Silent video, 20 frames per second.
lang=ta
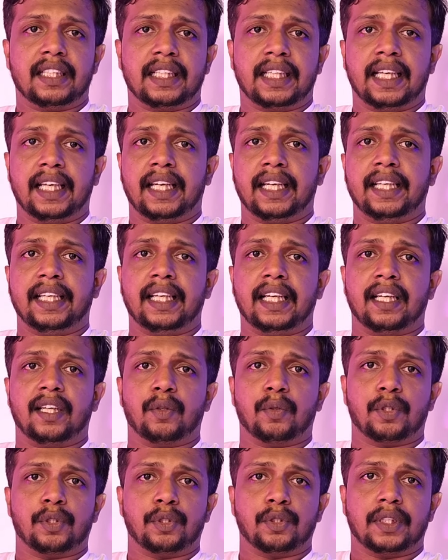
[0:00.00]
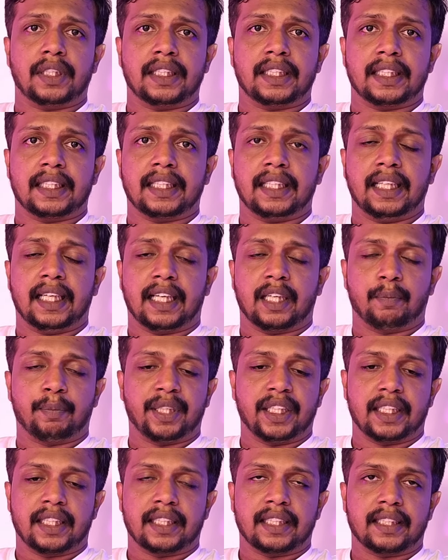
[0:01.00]
நேரடியான ஒரு யுத்தத்திற்கு
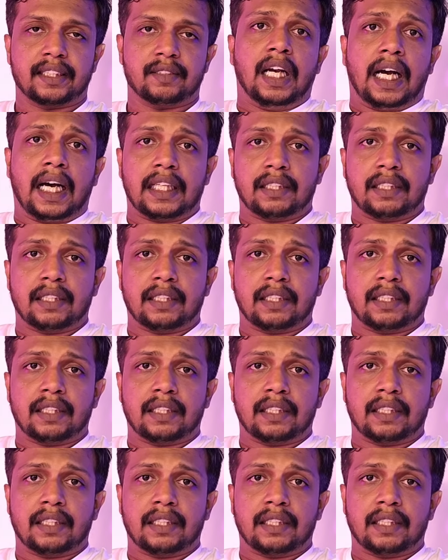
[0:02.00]
அனுப்பியிருக்கின்றது